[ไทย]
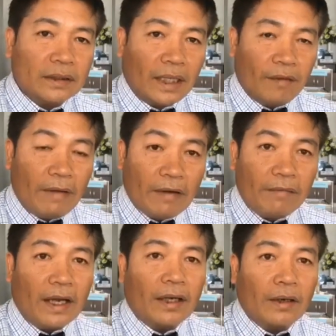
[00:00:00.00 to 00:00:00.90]
แต่ละฝาก
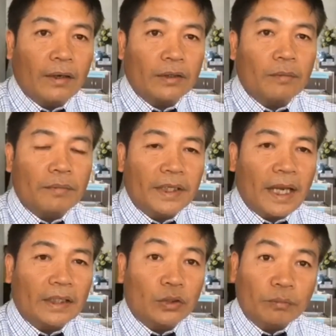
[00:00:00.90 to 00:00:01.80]
ฝั่งก็ต้องมี
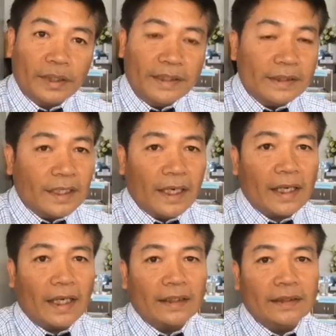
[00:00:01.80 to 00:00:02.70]
การโจมตีซึ่งกัน
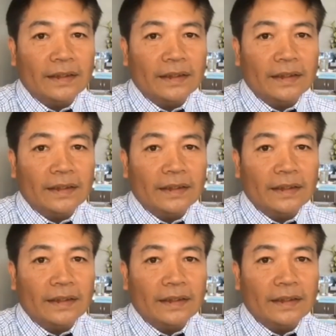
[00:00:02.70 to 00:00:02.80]
และกัน